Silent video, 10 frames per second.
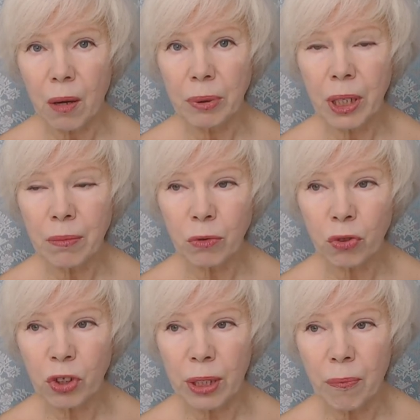потому
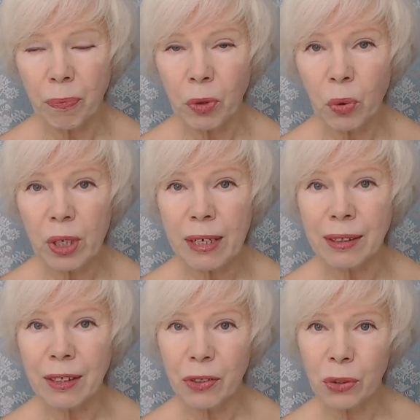что только
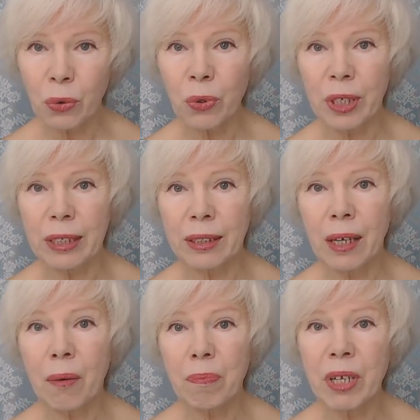настрой
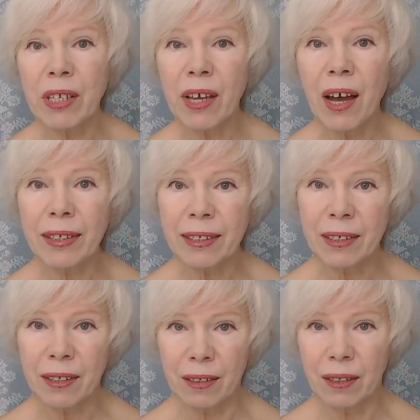на
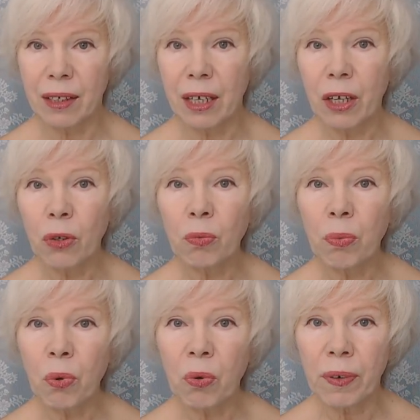принятие
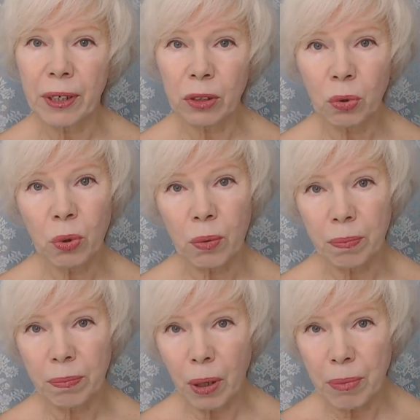любого, кто
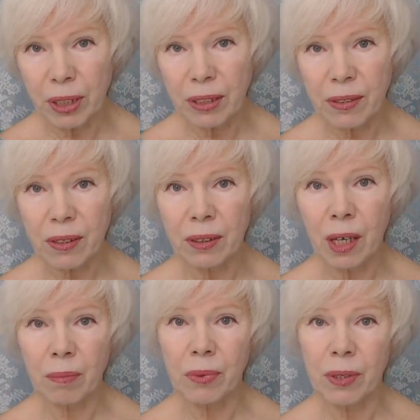обратится к
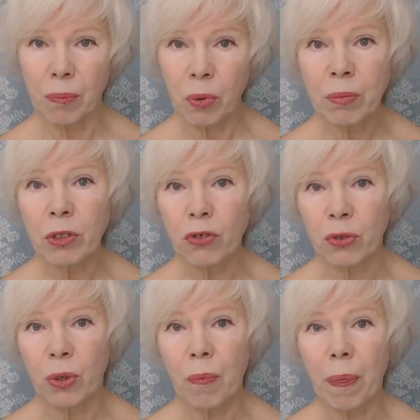нам за помощью,